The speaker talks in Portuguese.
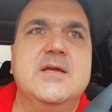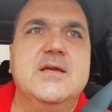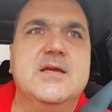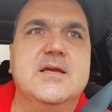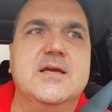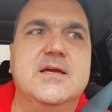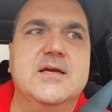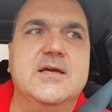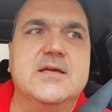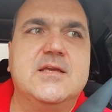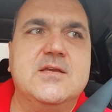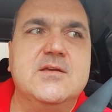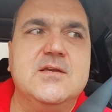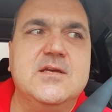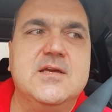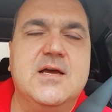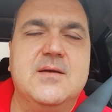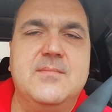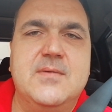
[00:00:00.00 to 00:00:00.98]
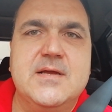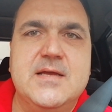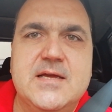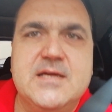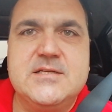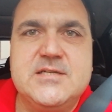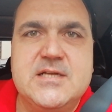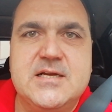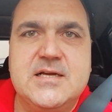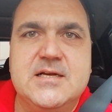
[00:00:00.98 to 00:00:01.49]
É, que amanhã,
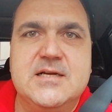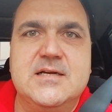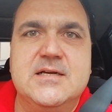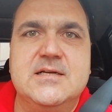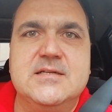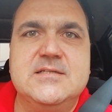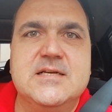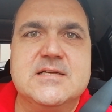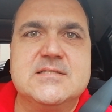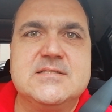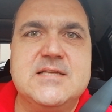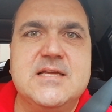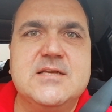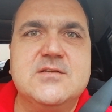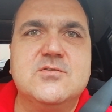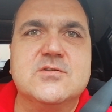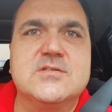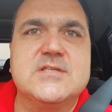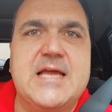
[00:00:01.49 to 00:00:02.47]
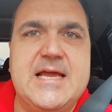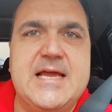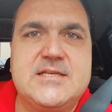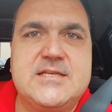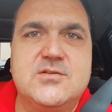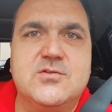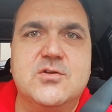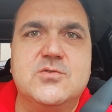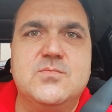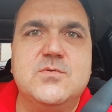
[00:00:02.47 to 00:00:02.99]
dia, dia 6 do
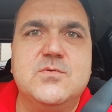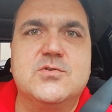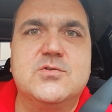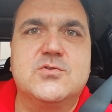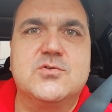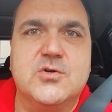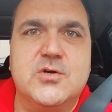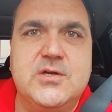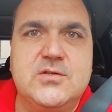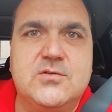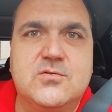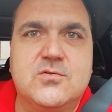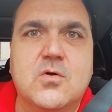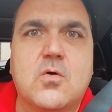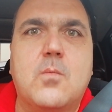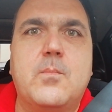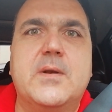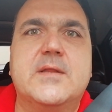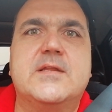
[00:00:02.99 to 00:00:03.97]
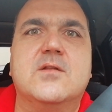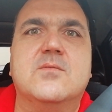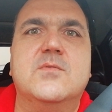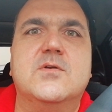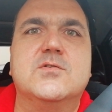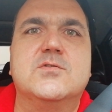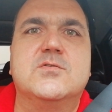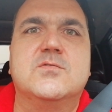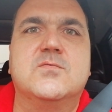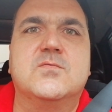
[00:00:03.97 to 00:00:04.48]
7 de 2018, estou completando
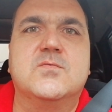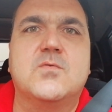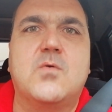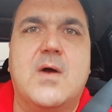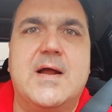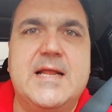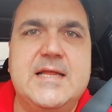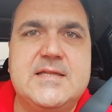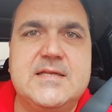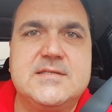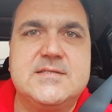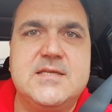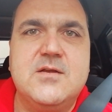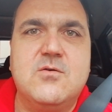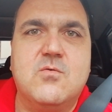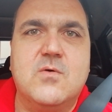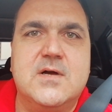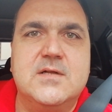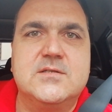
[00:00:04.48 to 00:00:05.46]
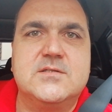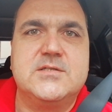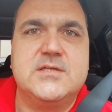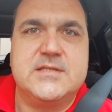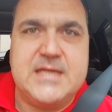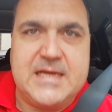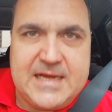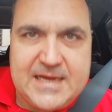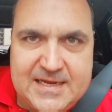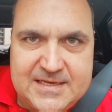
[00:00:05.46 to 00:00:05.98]
meus 45 anos de
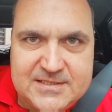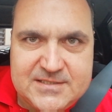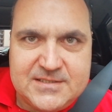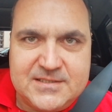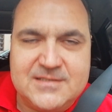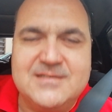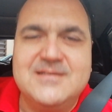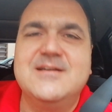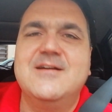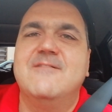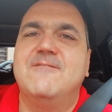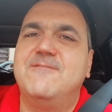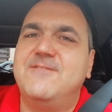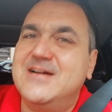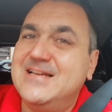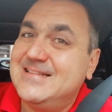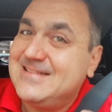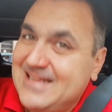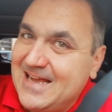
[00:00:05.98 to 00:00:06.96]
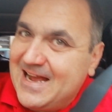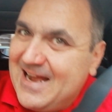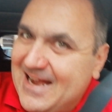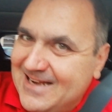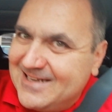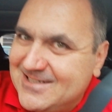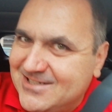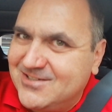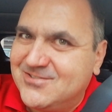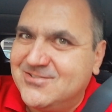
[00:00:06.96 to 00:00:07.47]
idade
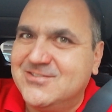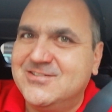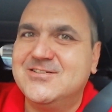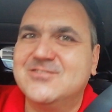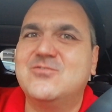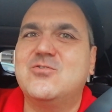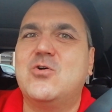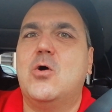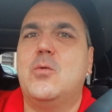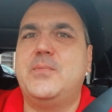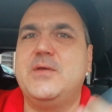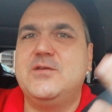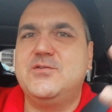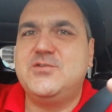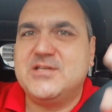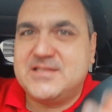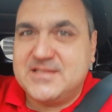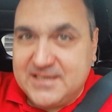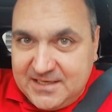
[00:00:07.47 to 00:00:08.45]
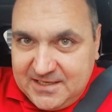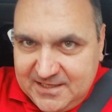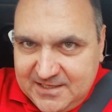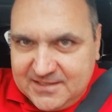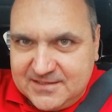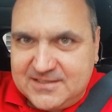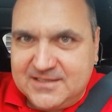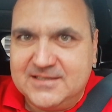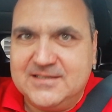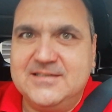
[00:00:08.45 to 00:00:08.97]
fantástico, corpinho de
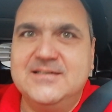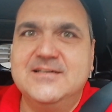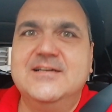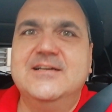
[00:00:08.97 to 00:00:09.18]
30